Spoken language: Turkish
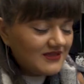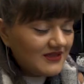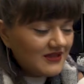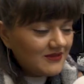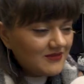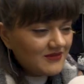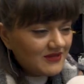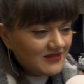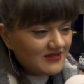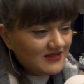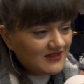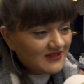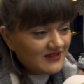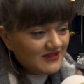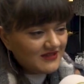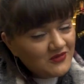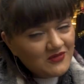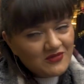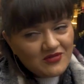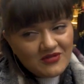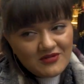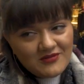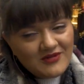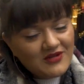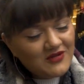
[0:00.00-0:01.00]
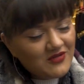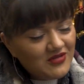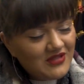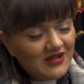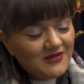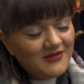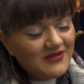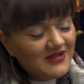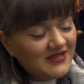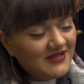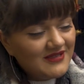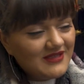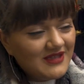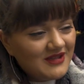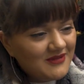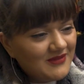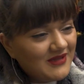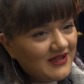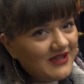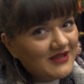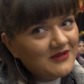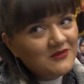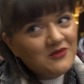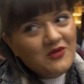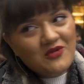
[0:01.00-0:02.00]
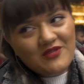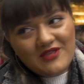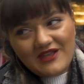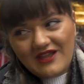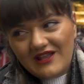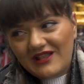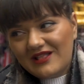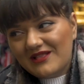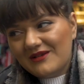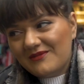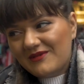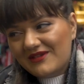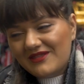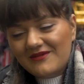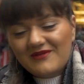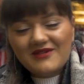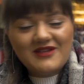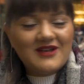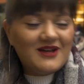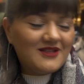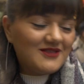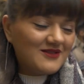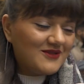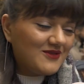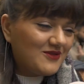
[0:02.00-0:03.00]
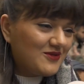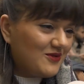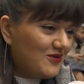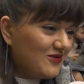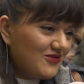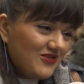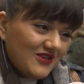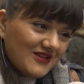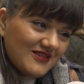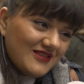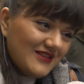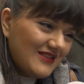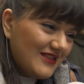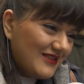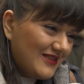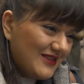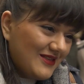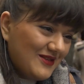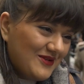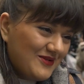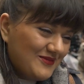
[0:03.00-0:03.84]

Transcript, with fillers: Tabii ki uygulamayı kullanmak isterim. Yani özellikle bana bir katkısı olacaksa neden